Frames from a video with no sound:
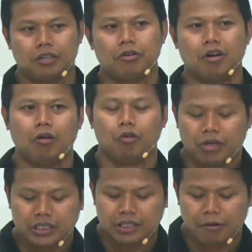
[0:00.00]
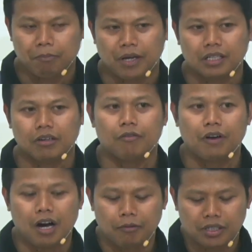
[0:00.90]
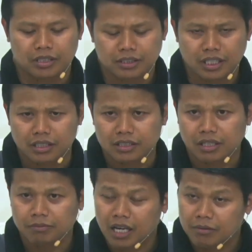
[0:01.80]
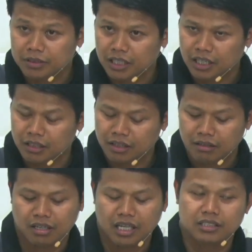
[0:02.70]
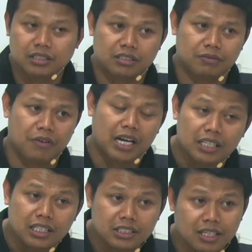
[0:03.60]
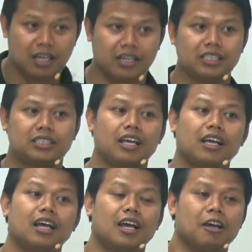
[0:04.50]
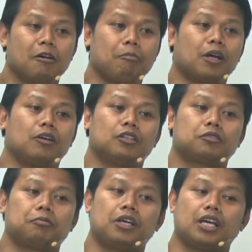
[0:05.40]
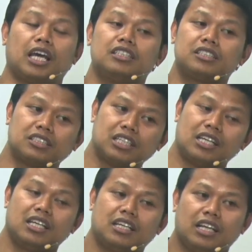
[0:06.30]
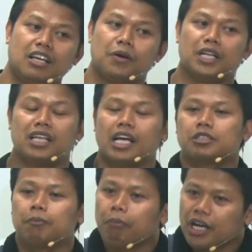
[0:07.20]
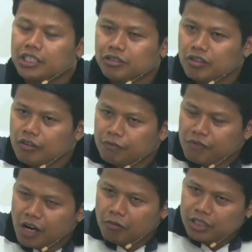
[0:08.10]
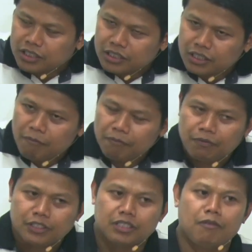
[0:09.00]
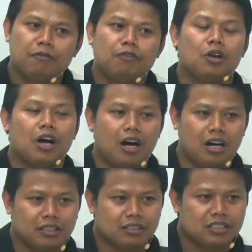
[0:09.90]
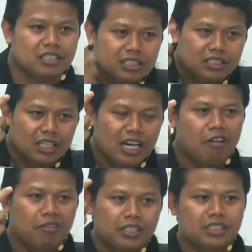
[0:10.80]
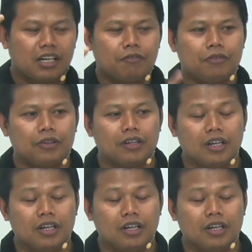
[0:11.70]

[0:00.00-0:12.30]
We always repent of our sins. Sometimes it gets very discouraging because we can see even the expression of our sim- sinful heart just in our sinful